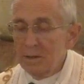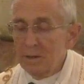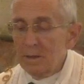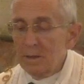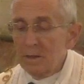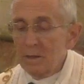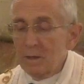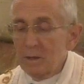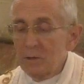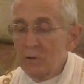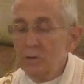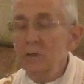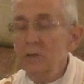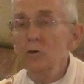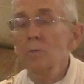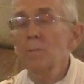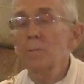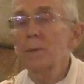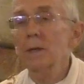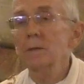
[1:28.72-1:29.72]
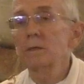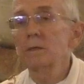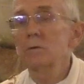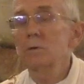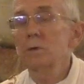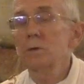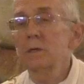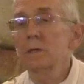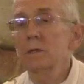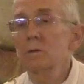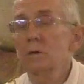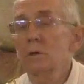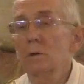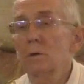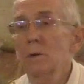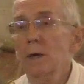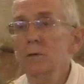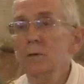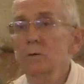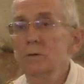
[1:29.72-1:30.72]
Le titre particulier de
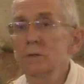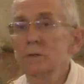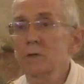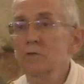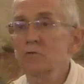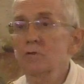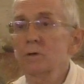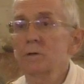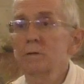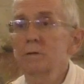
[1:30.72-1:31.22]
gloire de Saint Jean